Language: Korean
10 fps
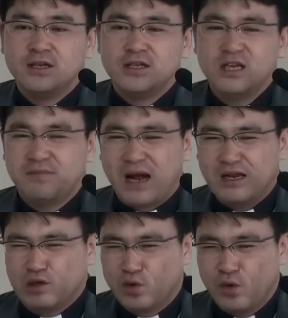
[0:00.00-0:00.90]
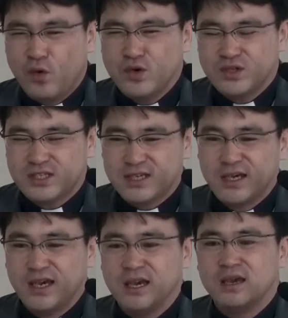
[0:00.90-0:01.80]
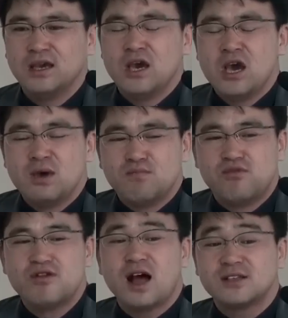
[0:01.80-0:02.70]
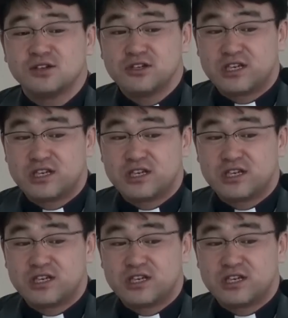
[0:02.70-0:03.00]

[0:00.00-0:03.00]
이 말도 혹시 문학적인